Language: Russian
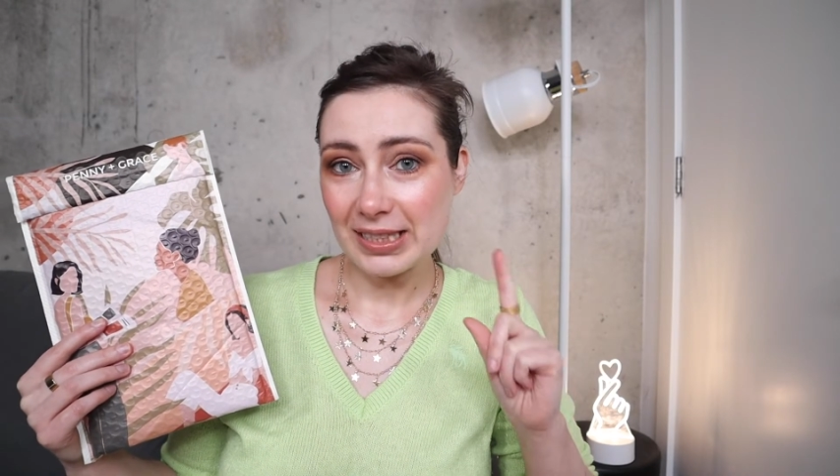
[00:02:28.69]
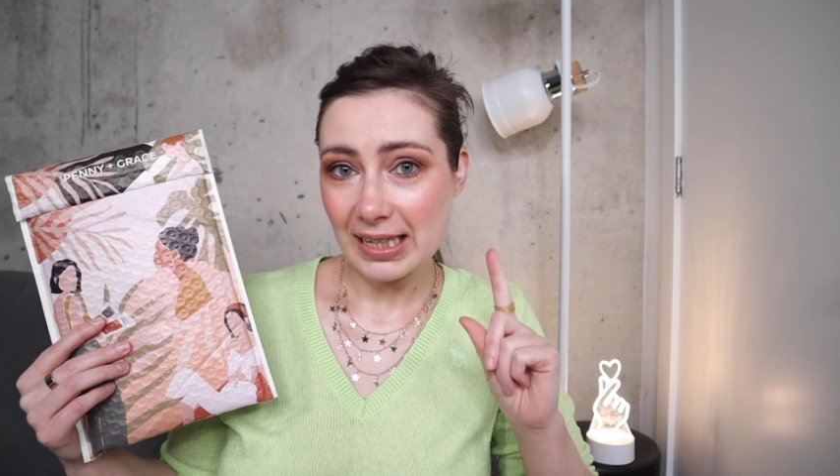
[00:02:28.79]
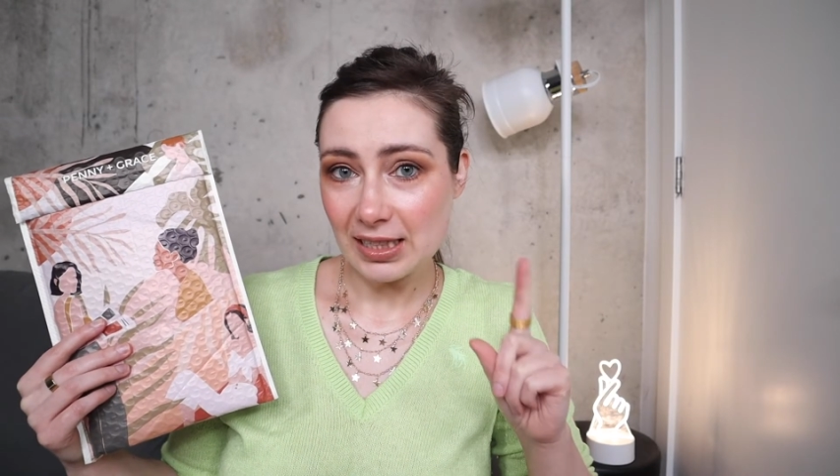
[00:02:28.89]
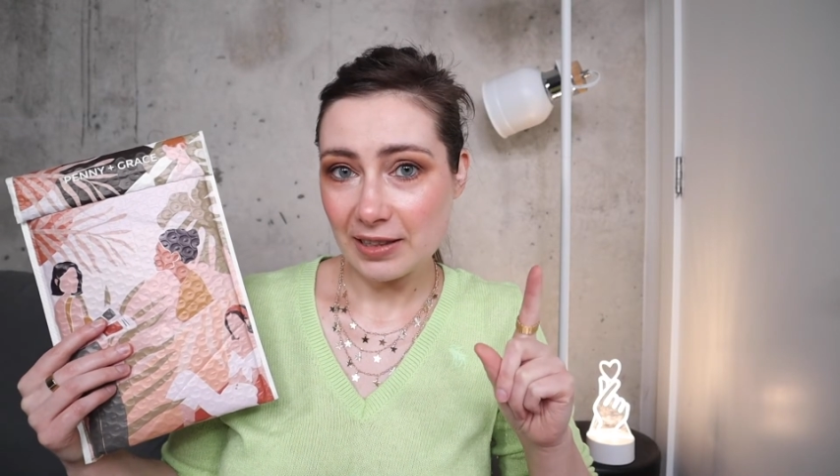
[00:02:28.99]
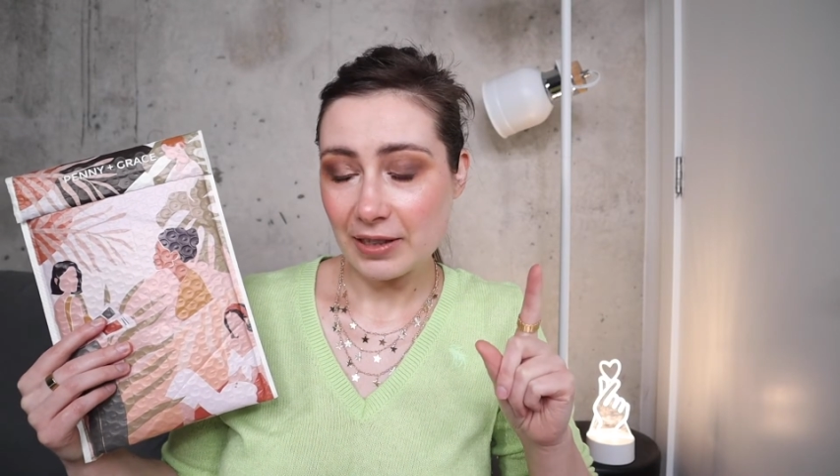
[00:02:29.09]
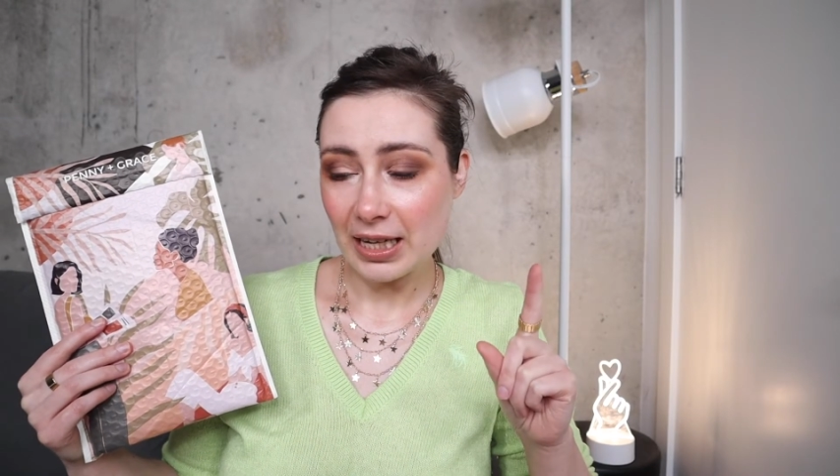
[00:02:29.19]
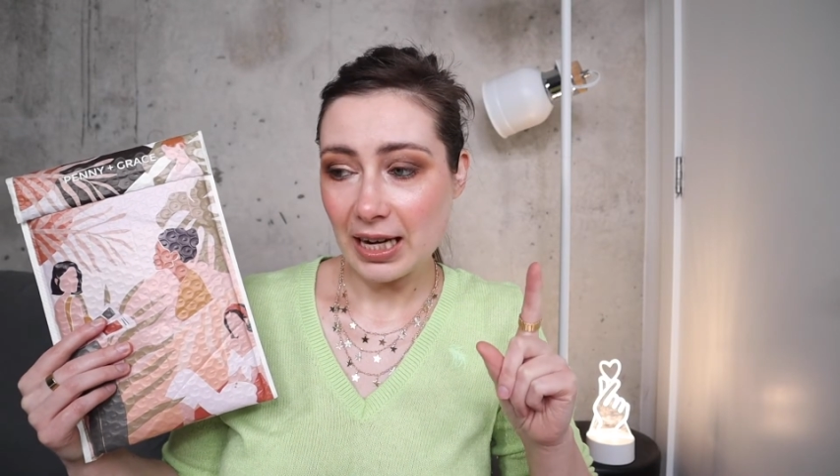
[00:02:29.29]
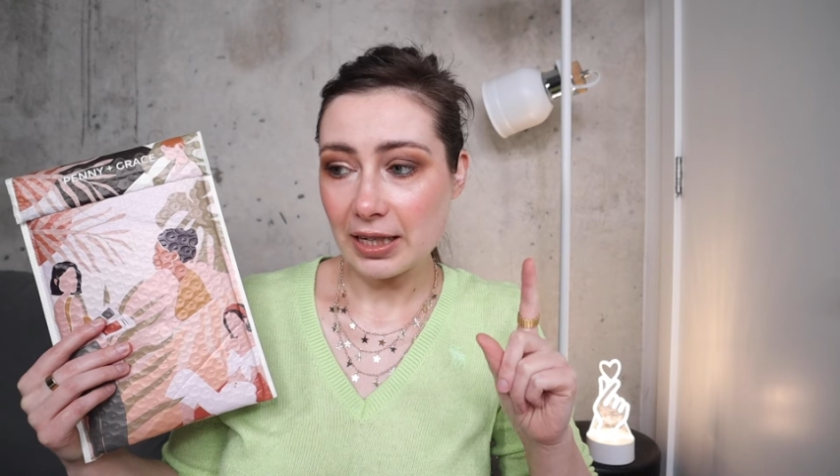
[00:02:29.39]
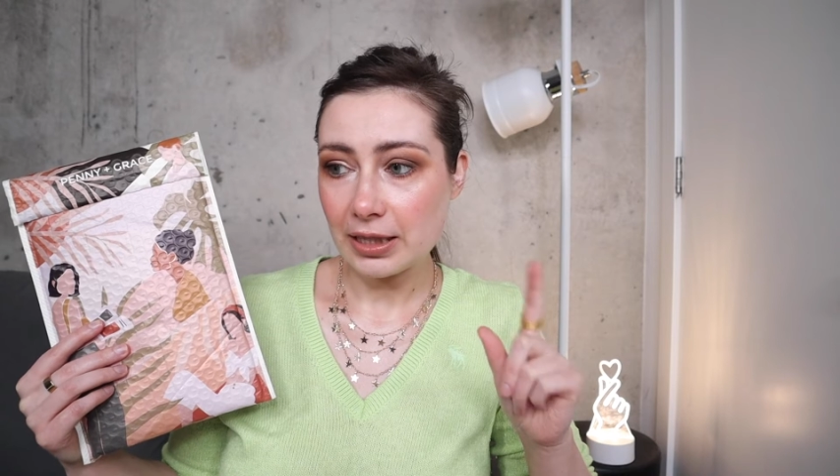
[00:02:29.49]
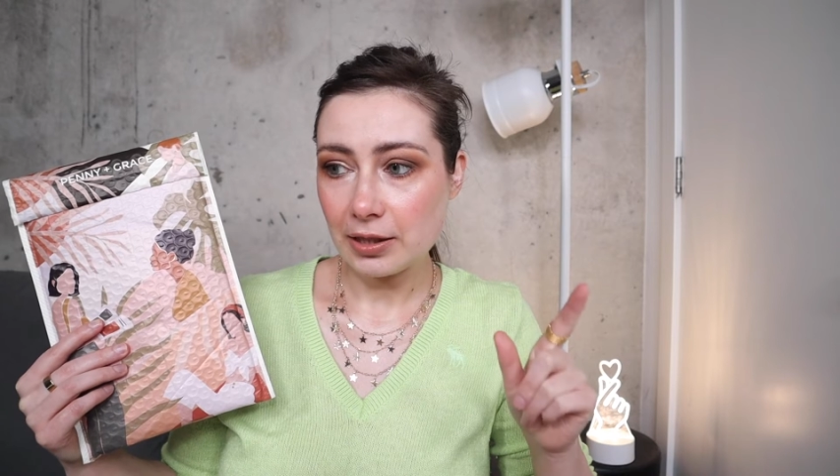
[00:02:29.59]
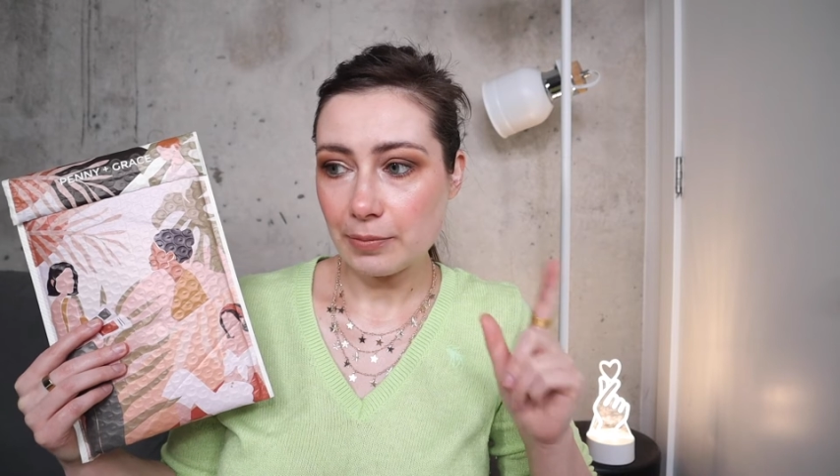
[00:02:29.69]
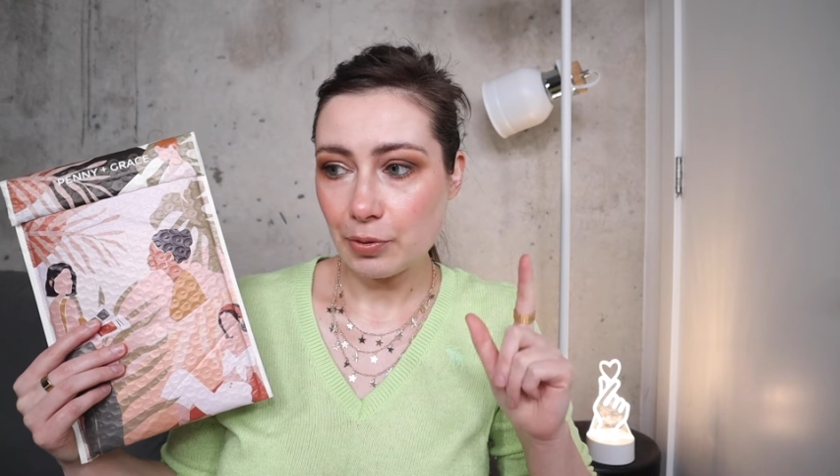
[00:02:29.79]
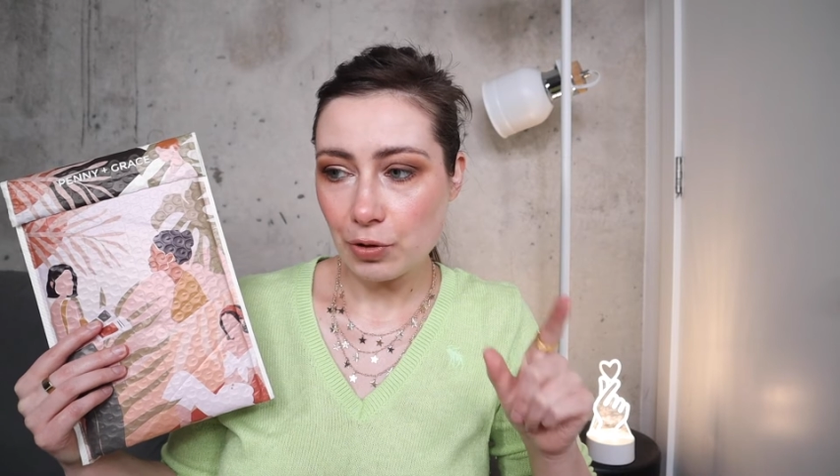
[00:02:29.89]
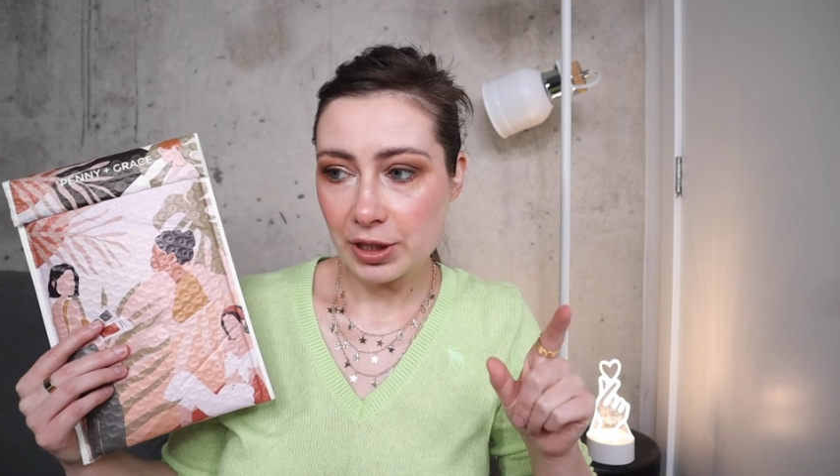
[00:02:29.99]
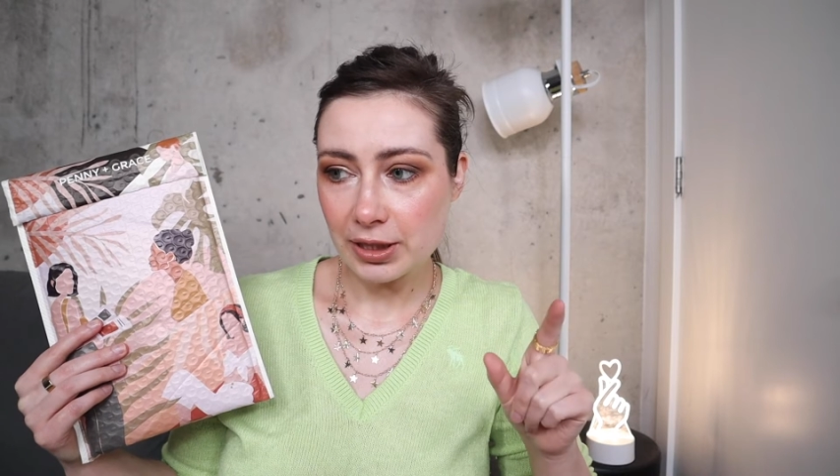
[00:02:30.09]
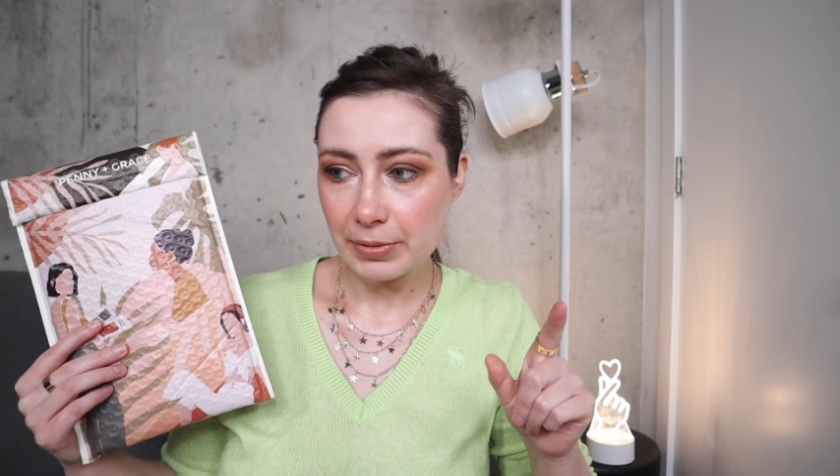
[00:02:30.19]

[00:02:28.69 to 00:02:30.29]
Кстати говоря, это не просто